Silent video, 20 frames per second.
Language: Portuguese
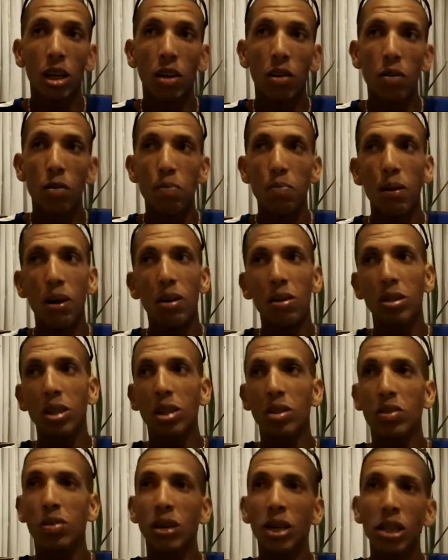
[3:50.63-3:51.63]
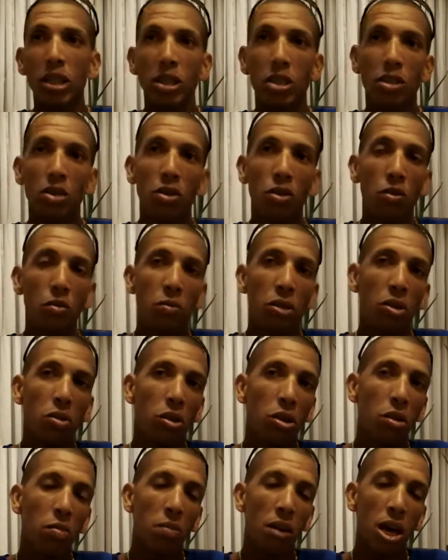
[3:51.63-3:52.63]
Com pausa às vezes de 1
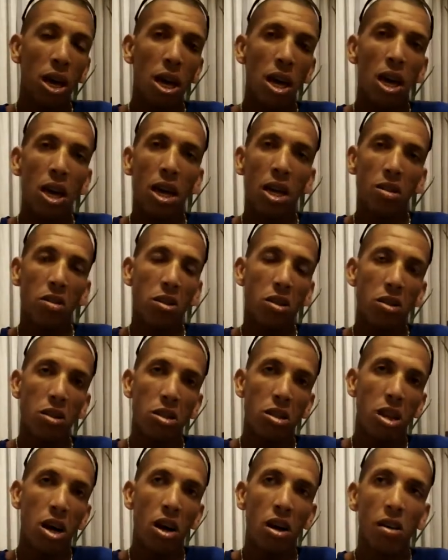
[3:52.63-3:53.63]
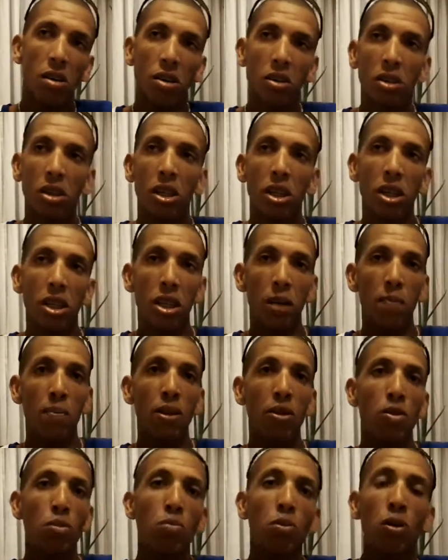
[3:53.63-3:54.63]
minuto e meio, às vezes não
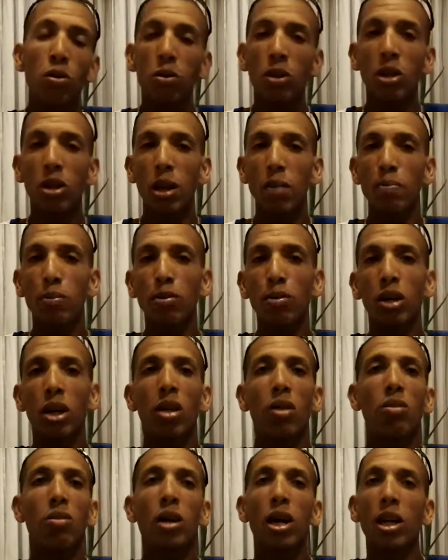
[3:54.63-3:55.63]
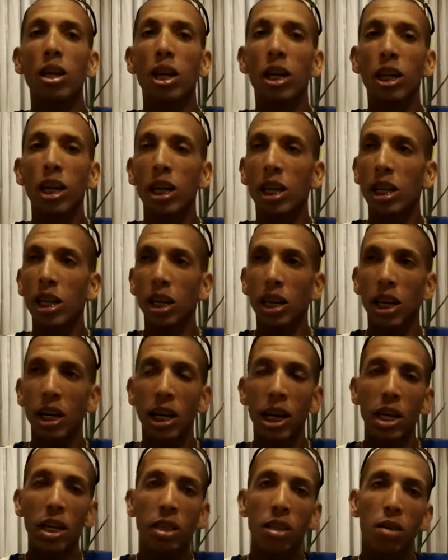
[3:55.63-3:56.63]
depende muito do que está buscando na, na, na,
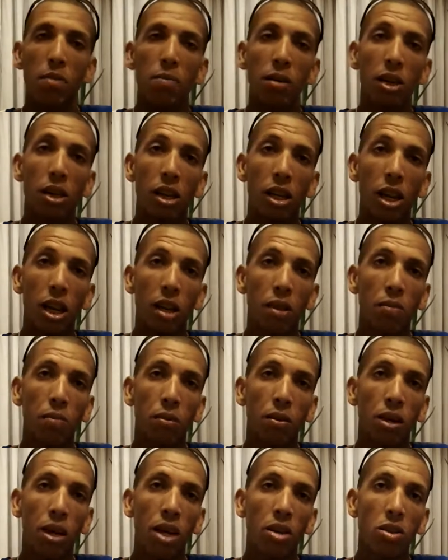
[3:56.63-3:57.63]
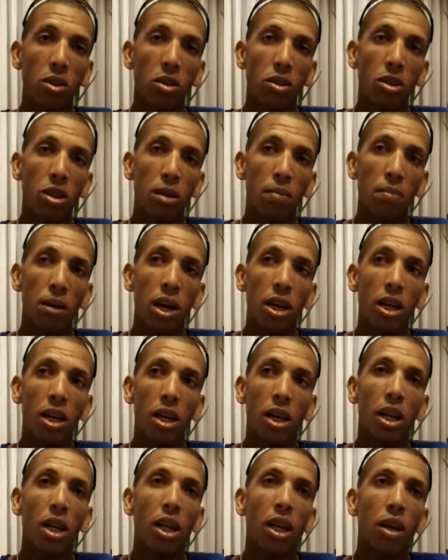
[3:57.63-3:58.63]
naquela semana, né? Porque a gente
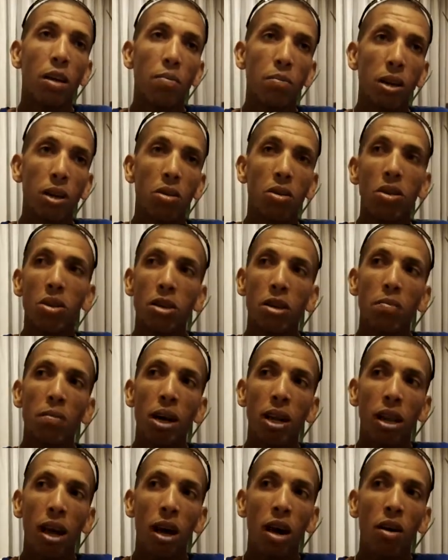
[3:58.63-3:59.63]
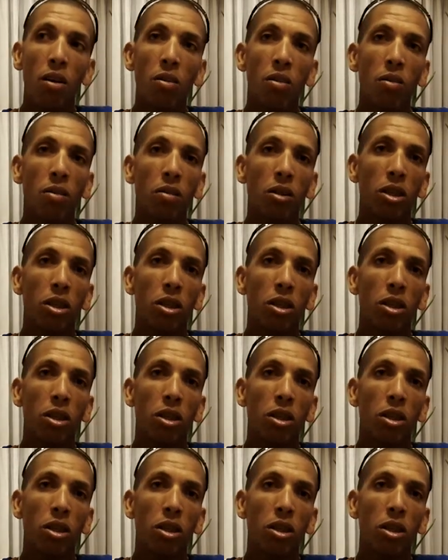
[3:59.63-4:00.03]
trabalha meio que semanal,